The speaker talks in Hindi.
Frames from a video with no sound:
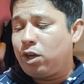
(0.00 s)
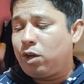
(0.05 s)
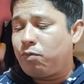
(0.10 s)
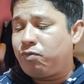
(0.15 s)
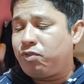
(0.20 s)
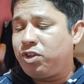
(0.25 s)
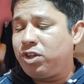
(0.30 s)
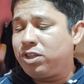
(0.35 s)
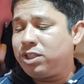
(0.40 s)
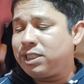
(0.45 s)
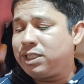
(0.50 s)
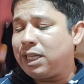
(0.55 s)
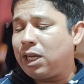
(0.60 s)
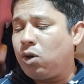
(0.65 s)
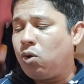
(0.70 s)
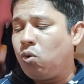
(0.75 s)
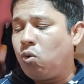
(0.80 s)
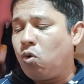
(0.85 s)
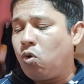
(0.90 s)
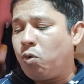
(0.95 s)
फिक्स द
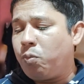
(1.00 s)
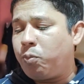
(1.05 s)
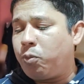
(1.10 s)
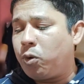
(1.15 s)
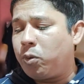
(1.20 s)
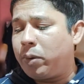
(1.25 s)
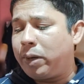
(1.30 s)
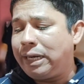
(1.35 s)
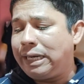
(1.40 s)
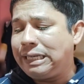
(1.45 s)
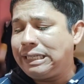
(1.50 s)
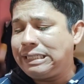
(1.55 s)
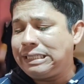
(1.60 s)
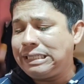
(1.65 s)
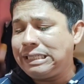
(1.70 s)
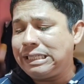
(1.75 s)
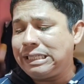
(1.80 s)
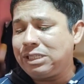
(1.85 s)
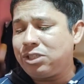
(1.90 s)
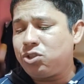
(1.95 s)
लो
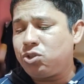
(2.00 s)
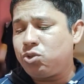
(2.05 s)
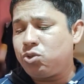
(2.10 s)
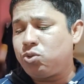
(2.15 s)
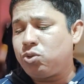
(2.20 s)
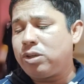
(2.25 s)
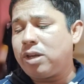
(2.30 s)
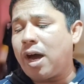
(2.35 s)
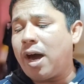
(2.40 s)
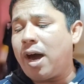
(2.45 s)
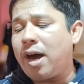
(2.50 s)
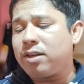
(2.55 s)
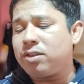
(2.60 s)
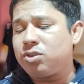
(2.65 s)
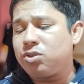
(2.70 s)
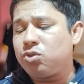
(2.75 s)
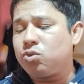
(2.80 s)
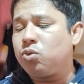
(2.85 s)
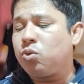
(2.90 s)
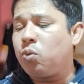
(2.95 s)
प्रोबलिस्टिक
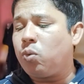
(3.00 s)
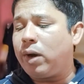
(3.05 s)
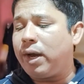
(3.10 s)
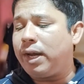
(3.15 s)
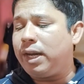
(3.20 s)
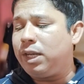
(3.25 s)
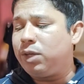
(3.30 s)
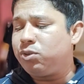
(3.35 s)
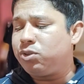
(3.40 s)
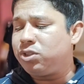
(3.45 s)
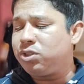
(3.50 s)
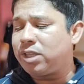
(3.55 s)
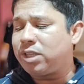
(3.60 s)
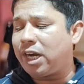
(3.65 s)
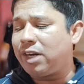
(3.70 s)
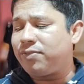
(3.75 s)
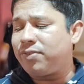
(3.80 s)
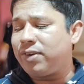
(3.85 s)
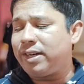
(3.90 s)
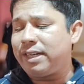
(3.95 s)
टास्क वाइल यूजिंग
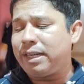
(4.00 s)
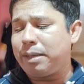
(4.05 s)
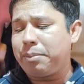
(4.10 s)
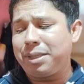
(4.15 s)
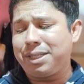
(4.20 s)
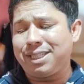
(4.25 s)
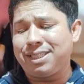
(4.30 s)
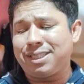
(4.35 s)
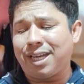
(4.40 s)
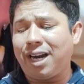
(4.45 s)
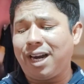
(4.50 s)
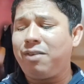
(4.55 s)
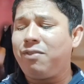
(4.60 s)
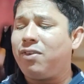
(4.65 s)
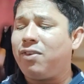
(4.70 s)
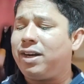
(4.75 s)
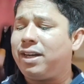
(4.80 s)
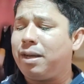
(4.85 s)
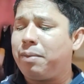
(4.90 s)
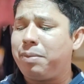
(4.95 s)
थर्ड पार्टी एप्लीकेशन थर्ड
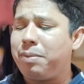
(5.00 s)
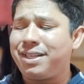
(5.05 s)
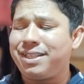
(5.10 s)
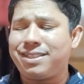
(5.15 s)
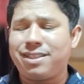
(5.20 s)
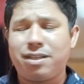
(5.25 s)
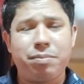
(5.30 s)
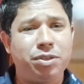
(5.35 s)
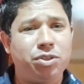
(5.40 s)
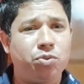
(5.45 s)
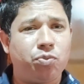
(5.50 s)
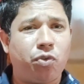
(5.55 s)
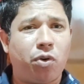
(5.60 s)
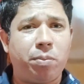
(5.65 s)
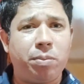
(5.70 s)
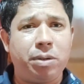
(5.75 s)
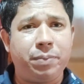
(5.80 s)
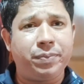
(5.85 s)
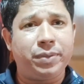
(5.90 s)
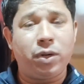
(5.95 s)
पार्टी एप्लीकेशन में जो
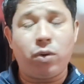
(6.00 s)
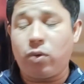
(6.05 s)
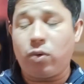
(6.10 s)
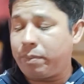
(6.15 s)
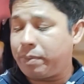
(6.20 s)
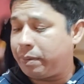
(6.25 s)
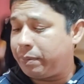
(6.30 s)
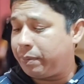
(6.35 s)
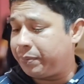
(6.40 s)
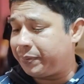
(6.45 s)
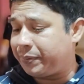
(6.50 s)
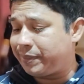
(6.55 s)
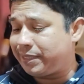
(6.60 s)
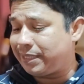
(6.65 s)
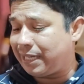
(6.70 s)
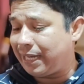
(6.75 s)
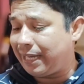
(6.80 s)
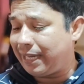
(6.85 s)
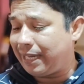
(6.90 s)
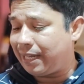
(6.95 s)
प्रॉब्लम था वहाँ पे भी फिक्स
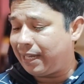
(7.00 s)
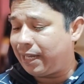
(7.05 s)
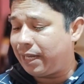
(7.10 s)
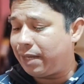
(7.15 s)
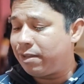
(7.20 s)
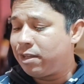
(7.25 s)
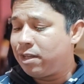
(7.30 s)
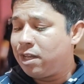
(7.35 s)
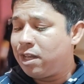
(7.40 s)
किया गया है